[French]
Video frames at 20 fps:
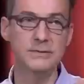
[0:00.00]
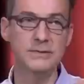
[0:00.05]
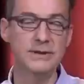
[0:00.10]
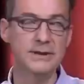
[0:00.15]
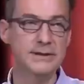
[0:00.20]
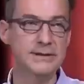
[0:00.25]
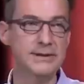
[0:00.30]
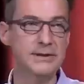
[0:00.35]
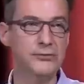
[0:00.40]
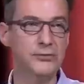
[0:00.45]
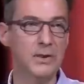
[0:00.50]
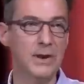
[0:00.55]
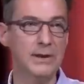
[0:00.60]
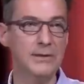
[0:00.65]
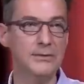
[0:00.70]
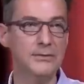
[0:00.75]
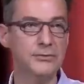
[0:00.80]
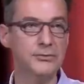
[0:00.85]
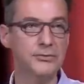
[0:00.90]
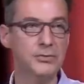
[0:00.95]
des
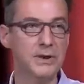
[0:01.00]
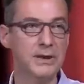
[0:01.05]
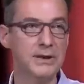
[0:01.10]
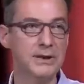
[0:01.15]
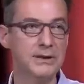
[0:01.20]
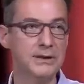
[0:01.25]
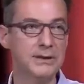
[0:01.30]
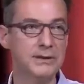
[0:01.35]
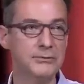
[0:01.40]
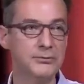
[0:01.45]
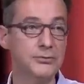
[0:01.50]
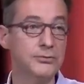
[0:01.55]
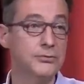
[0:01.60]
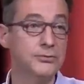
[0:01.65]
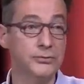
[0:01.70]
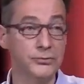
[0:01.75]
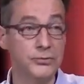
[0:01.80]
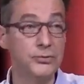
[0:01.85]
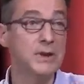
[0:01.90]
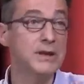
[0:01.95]
étoiles d'une
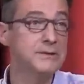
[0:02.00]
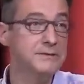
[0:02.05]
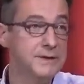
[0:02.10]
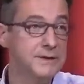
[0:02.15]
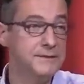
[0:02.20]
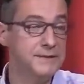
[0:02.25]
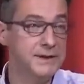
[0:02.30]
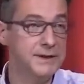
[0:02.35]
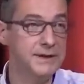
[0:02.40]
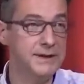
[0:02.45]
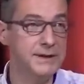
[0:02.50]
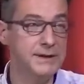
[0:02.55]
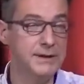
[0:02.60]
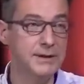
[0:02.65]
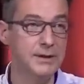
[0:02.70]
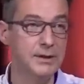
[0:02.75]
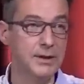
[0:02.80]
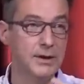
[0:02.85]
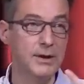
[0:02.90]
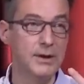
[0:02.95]
durée de vie finie,
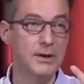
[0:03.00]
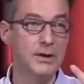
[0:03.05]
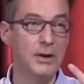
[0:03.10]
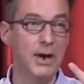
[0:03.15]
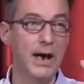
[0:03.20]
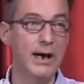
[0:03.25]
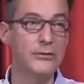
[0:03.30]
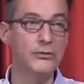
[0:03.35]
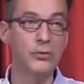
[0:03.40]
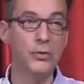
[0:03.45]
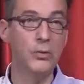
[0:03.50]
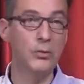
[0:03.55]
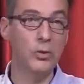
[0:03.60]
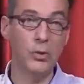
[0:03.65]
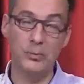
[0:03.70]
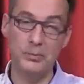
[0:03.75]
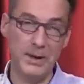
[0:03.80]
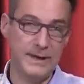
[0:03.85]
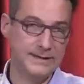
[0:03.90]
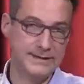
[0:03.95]
un
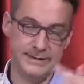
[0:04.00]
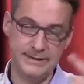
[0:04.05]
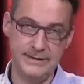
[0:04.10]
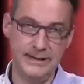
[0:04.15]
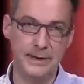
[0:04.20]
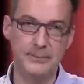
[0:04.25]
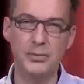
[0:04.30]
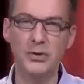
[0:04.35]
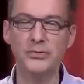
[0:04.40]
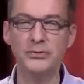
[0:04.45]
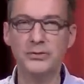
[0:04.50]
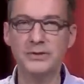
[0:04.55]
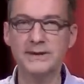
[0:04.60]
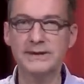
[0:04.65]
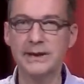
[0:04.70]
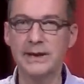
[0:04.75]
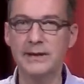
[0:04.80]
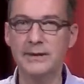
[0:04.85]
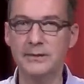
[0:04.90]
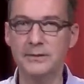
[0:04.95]
nombre pas si important que
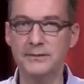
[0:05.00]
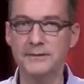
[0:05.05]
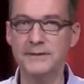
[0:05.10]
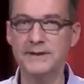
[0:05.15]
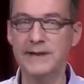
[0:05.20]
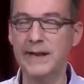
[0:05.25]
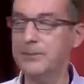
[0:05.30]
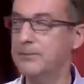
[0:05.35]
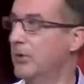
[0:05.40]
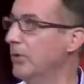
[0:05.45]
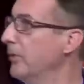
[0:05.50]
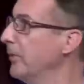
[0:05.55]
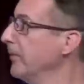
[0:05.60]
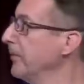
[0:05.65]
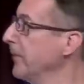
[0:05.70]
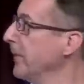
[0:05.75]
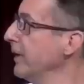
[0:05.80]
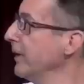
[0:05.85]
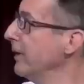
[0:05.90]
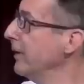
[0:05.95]
ça euh, finalement.
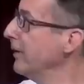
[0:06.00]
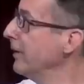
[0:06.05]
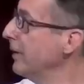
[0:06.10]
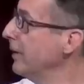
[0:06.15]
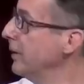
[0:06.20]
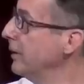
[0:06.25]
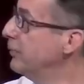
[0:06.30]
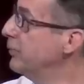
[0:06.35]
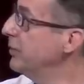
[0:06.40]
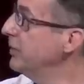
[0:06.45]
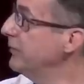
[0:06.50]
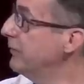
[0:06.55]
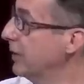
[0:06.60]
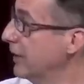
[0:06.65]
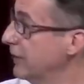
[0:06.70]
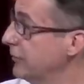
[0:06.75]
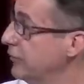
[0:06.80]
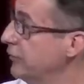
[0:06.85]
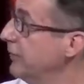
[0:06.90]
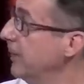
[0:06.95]
Euh, et puis
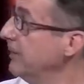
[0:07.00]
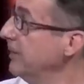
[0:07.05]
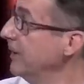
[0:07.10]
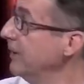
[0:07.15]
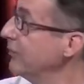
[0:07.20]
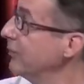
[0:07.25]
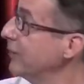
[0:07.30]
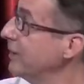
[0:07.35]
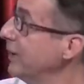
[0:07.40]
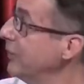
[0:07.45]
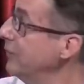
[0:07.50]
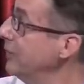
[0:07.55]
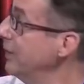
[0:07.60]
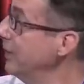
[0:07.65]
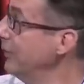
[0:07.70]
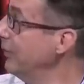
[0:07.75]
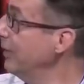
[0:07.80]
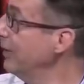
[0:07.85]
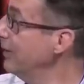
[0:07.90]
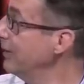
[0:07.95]
voilà, tout va bien, donc la nuit est
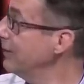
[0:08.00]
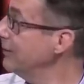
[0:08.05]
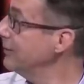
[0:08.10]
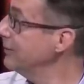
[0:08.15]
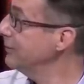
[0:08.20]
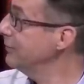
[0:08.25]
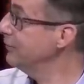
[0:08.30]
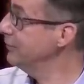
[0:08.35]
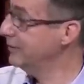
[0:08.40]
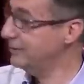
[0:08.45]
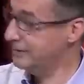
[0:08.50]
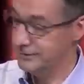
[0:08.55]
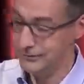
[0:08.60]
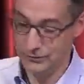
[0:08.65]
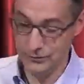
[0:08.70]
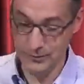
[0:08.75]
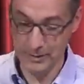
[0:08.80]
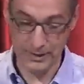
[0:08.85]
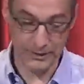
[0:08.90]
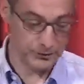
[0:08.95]
noire, euh, tout,
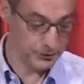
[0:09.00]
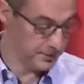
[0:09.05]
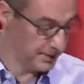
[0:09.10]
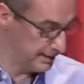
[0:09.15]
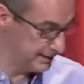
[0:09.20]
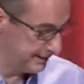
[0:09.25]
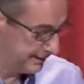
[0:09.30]
tout, marche bien,